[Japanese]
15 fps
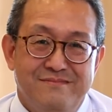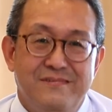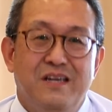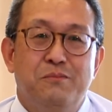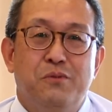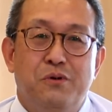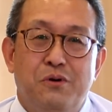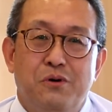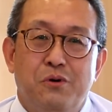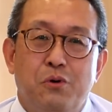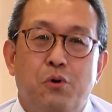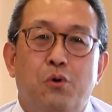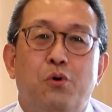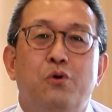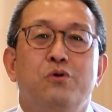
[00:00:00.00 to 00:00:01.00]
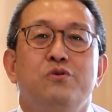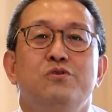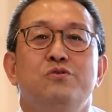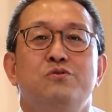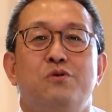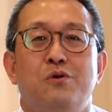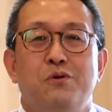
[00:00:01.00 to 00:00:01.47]
うでもこうい
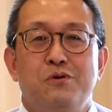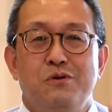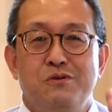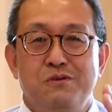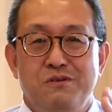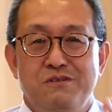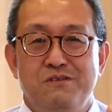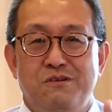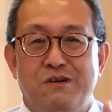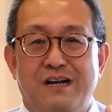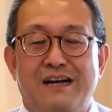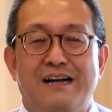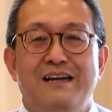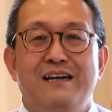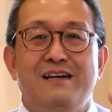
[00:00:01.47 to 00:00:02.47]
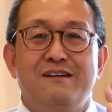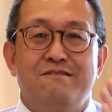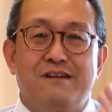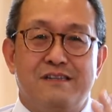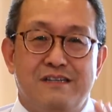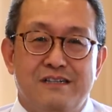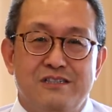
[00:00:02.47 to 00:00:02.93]
う心というのが
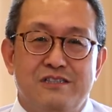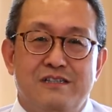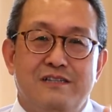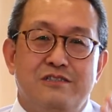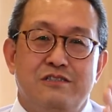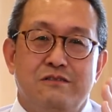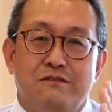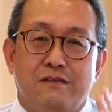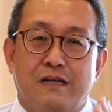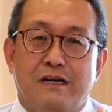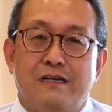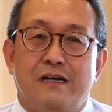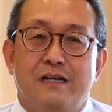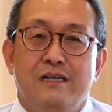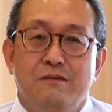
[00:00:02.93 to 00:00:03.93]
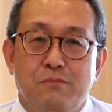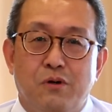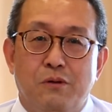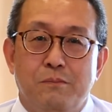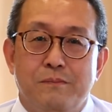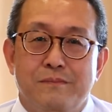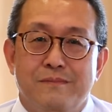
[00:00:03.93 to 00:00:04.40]
私たちの中に
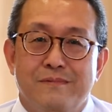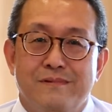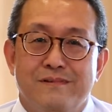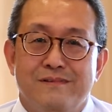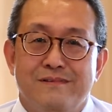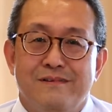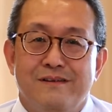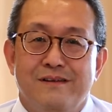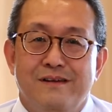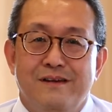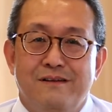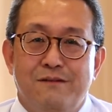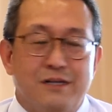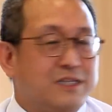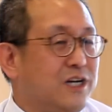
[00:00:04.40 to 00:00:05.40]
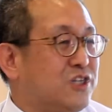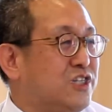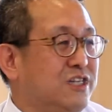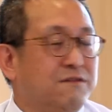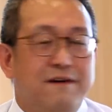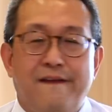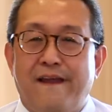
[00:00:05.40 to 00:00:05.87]
も私
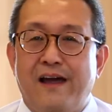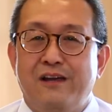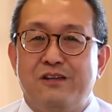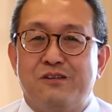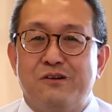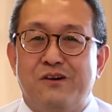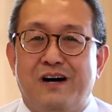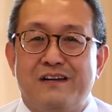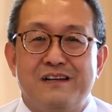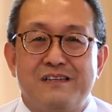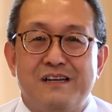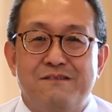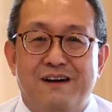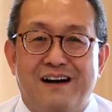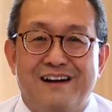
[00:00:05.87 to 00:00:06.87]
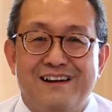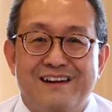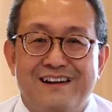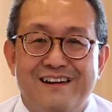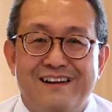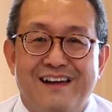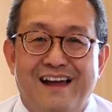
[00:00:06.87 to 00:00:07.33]
にはないとあなたは
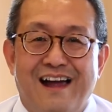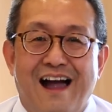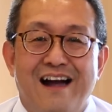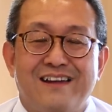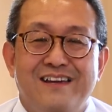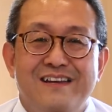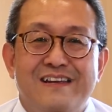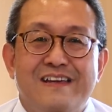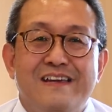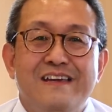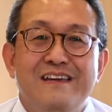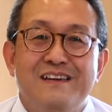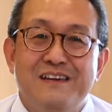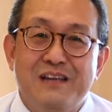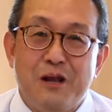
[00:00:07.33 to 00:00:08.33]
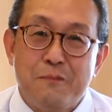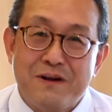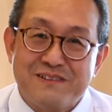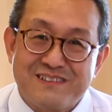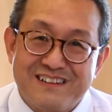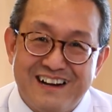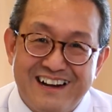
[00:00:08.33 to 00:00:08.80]
はっきり言い切れ
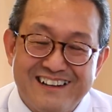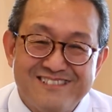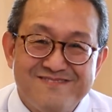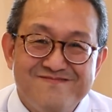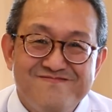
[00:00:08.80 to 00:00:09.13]
ますか